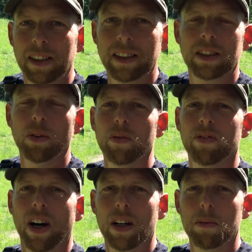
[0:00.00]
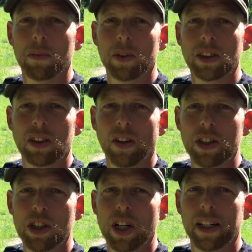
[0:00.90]
ist so warm und die
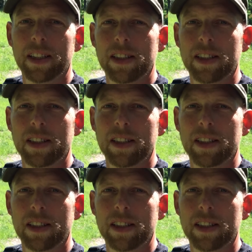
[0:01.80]
Sonne scheint,